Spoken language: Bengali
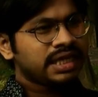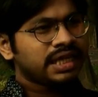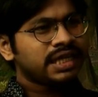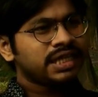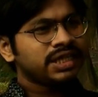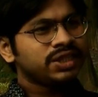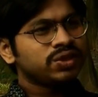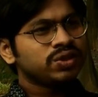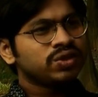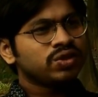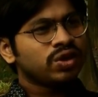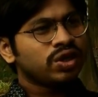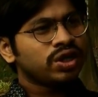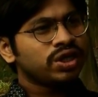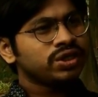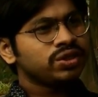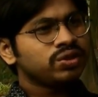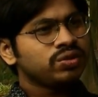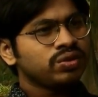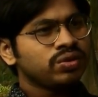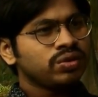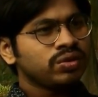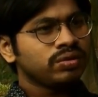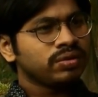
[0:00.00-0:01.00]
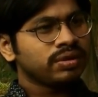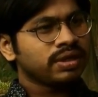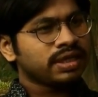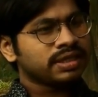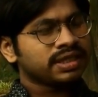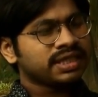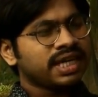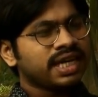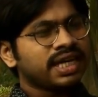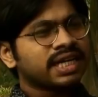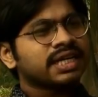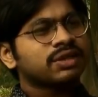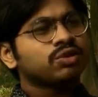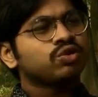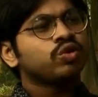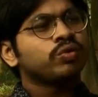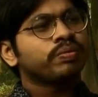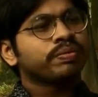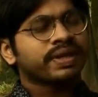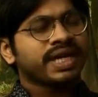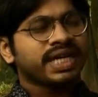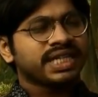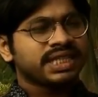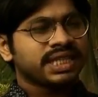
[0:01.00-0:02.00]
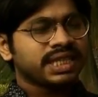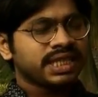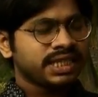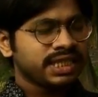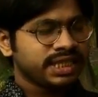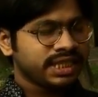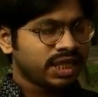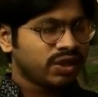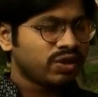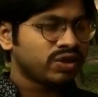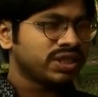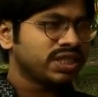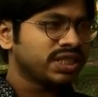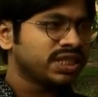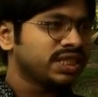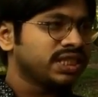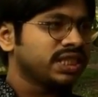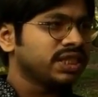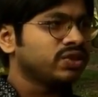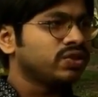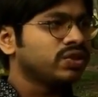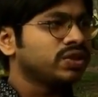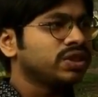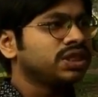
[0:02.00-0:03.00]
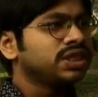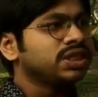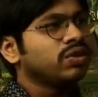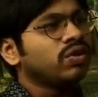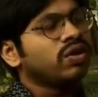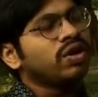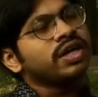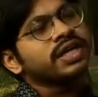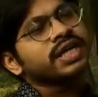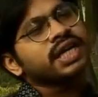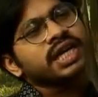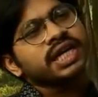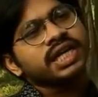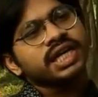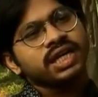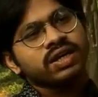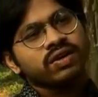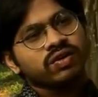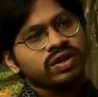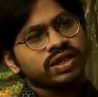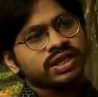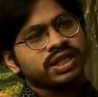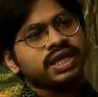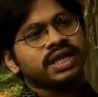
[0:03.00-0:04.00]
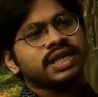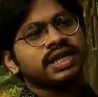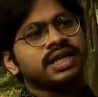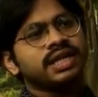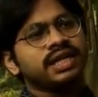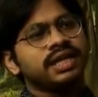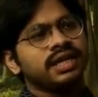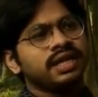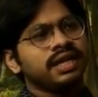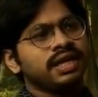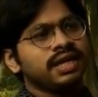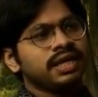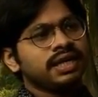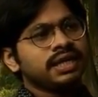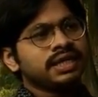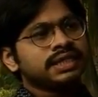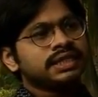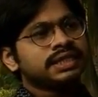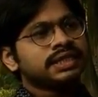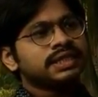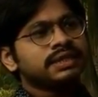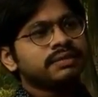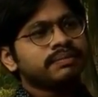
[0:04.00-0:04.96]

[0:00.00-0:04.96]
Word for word: এই জন্য হয়তো তার খুব কাছাকাছি যাওয়ার চেষ্টা করেছি অনেকে কি করে থাকে যে